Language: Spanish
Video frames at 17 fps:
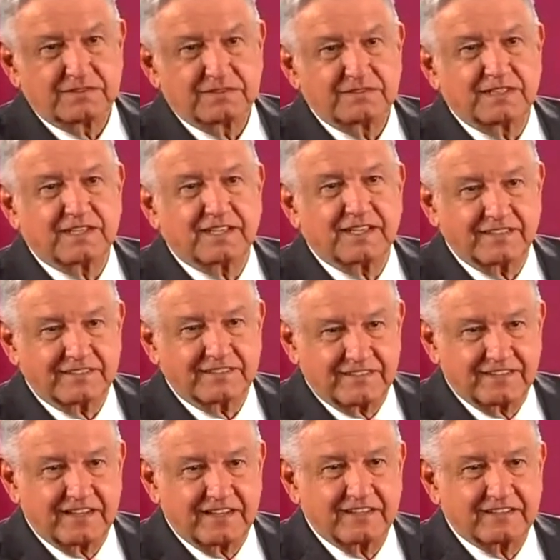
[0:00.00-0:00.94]
de qué
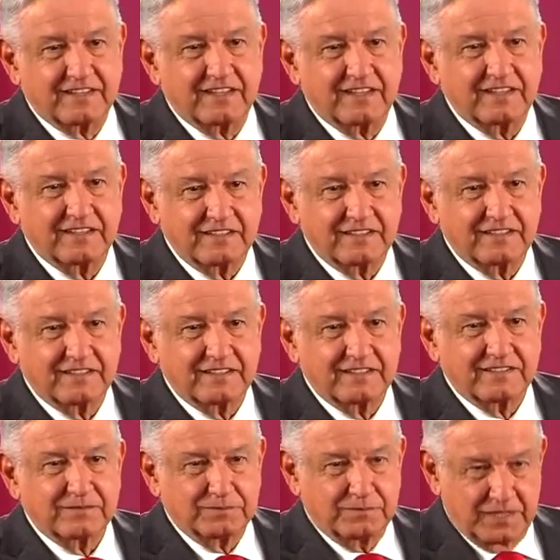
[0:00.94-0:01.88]
se trata,
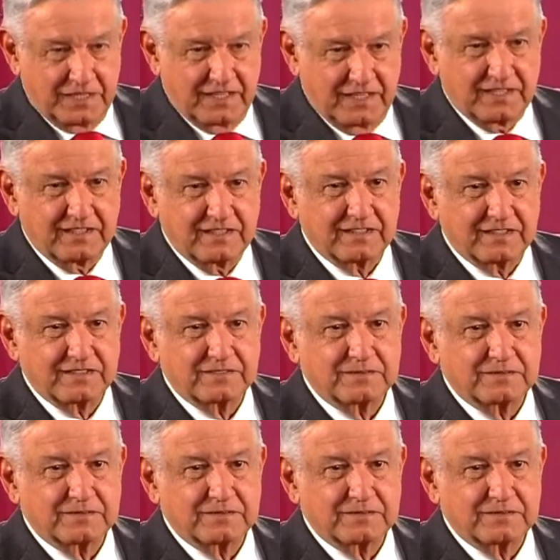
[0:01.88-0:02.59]
bien,